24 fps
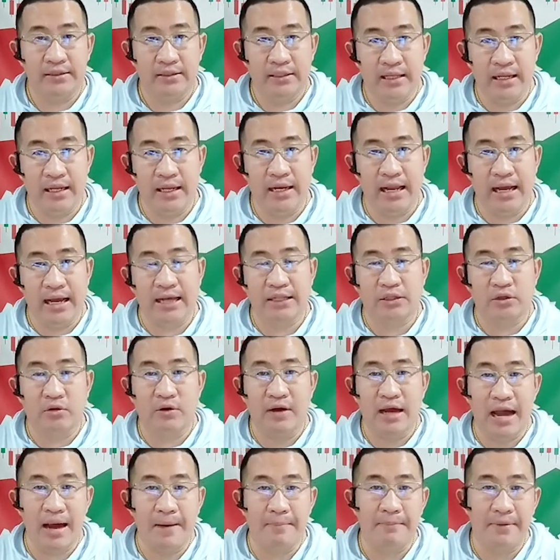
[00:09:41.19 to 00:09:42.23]
ที่ราคาทอง
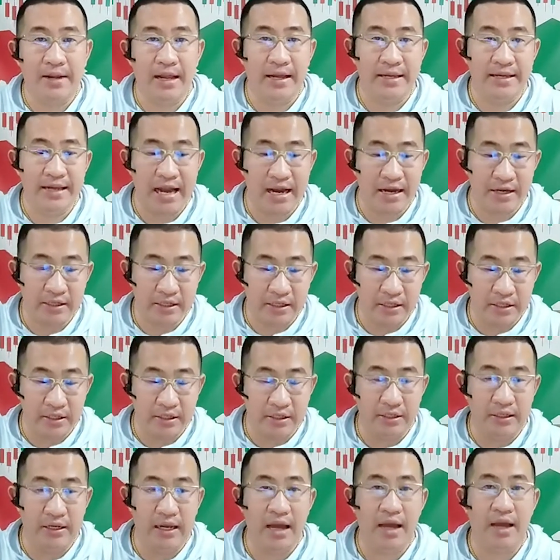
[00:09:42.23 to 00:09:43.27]
คำเนี่ยยังยืน
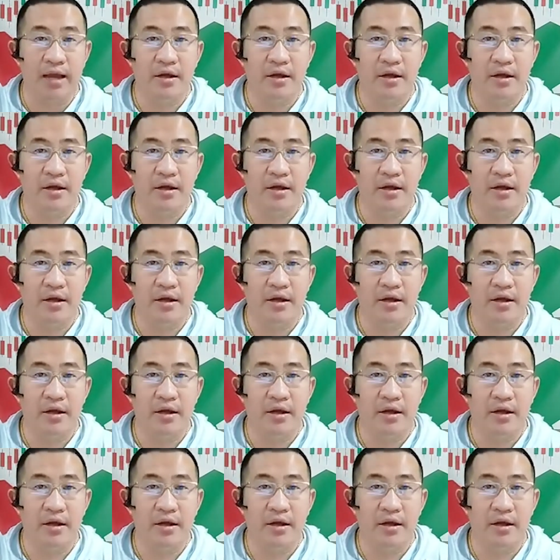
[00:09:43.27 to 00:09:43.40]
เหนือ